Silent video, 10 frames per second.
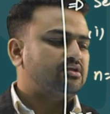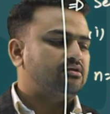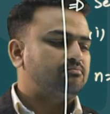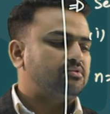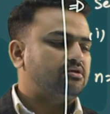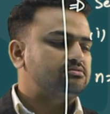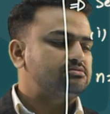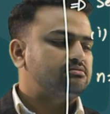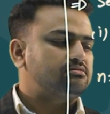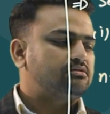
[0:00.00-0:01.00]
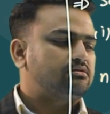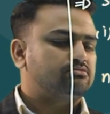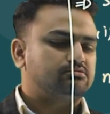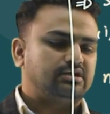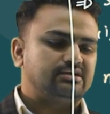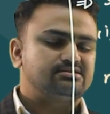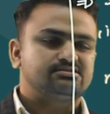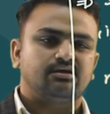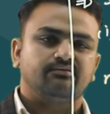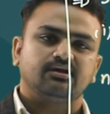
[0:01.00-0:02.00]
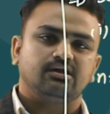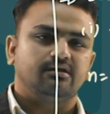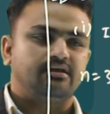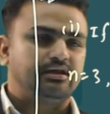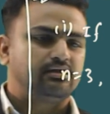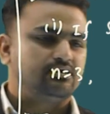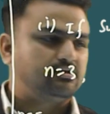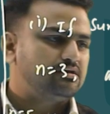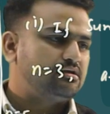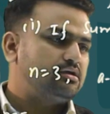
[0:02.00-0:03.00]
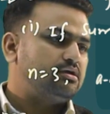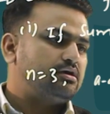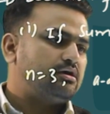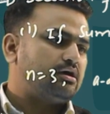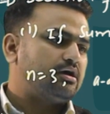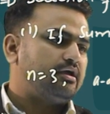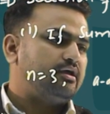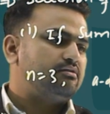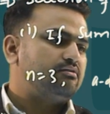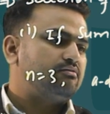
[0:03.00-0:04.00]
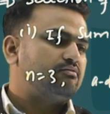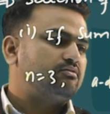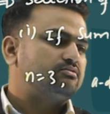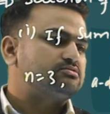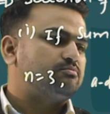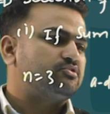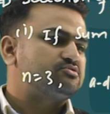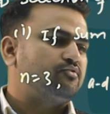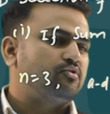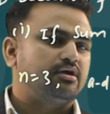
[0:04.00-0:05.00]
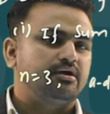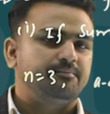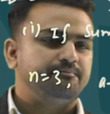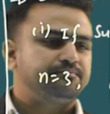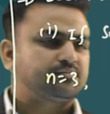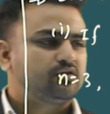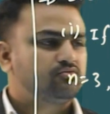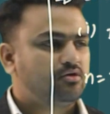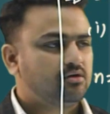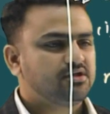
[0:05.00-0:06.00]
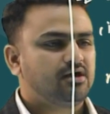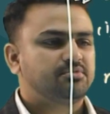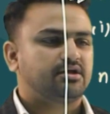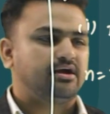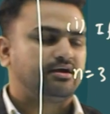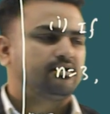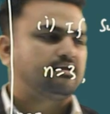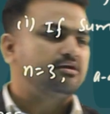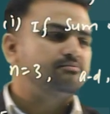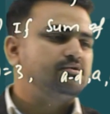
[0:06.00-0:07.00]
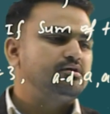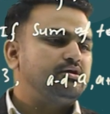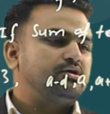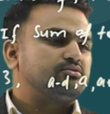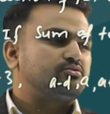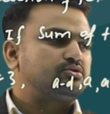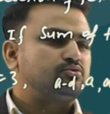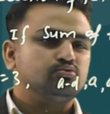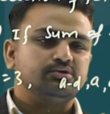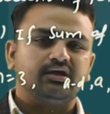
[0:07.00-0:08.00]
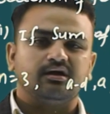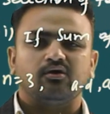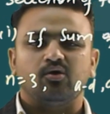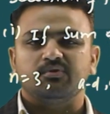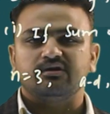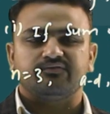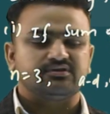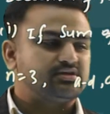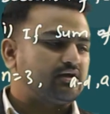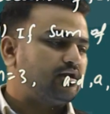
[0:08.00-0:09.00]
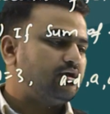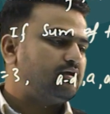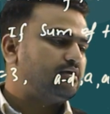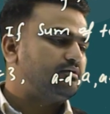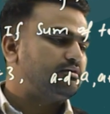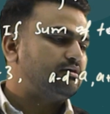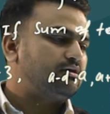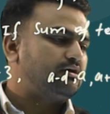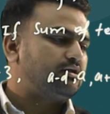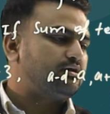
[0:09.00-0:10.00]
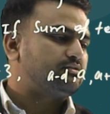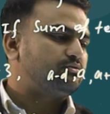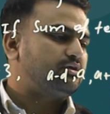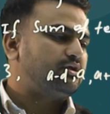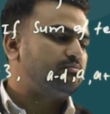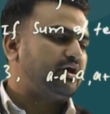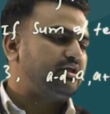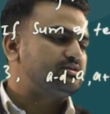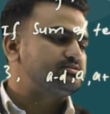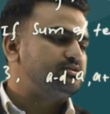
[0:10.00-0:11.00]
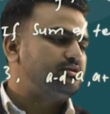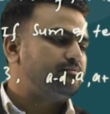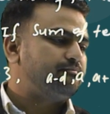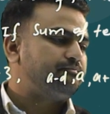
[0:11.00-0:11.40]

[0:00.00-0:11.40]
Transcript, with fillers: ए प्लस टू डी ऐसी सेवन के लिए नाइन के लिए अगर एन सपोज फोर है तो अब यहाँ पे क्या करेंगे हम तो टू डी का कॉमन डिफरेंस रखना है ए माइनस डी